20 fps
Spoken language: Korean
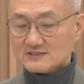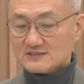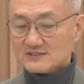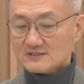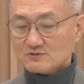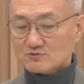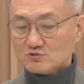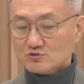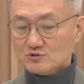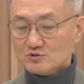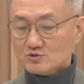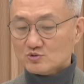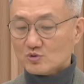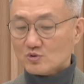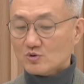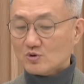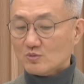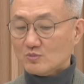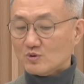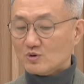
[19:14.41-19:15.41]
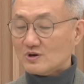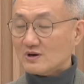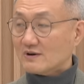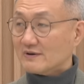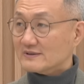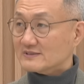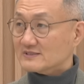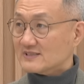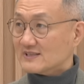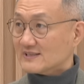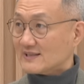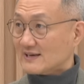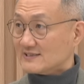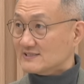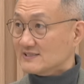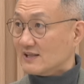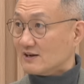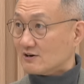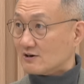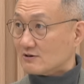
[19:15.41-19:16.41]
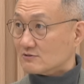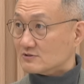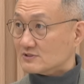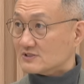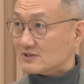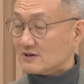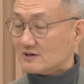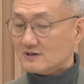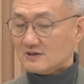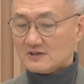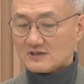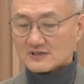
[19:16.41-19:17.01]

찍고 조금 올라왔는데 다시 내려가고 있어요. 네.